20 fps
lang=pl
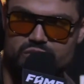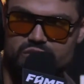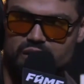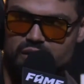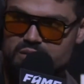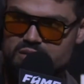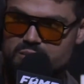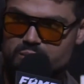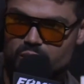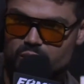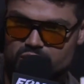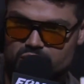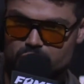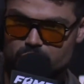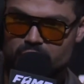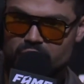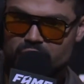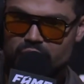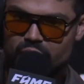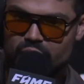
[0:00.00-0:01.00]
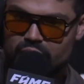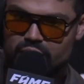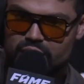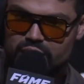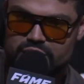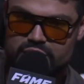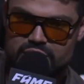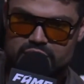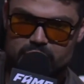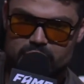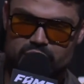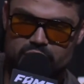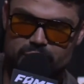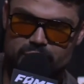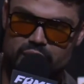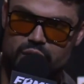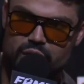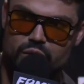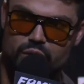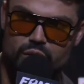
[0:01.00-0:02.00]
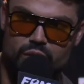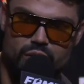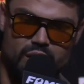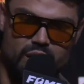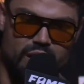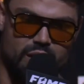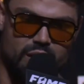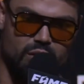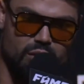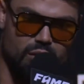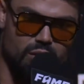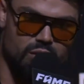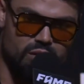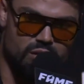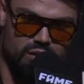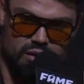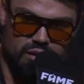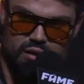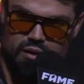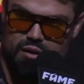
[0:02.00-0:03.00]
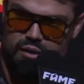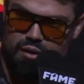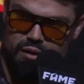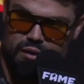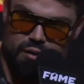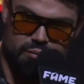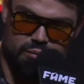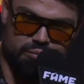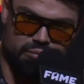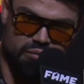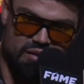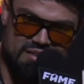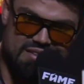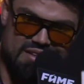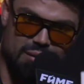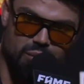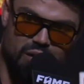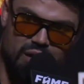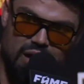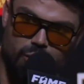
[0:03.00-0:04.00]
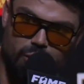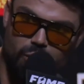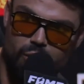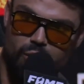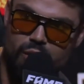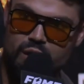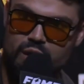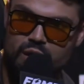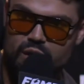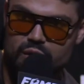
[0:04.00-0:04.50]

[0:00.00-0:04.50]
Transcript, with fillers: mu w żaden sposób, ale gdzieś tam chyba go ego e, zabolało,